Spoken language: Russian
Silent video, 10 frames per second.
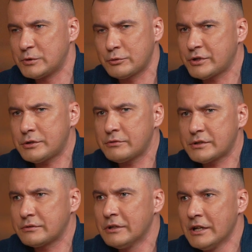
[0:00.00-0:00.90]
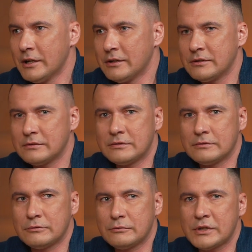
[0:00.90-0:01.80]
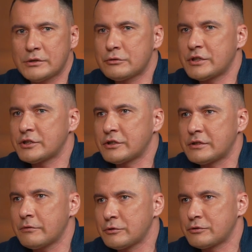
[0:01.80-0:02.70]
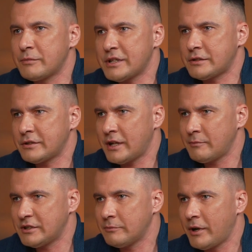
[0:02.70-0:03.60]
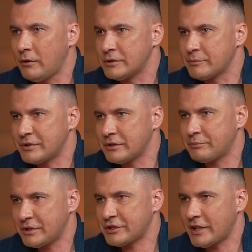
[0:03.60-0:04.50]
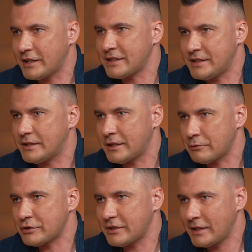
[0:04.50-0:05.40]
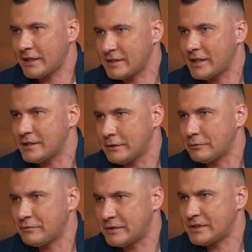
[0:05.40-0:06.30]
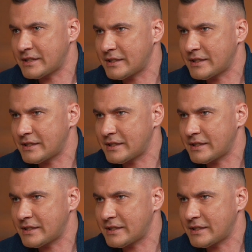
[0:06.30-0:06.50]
Слушайте, у нас, э, у нас уже даже того же маэстро Раймонда Пауэлса при, приезжали к стенке уже, да, касательно вот всех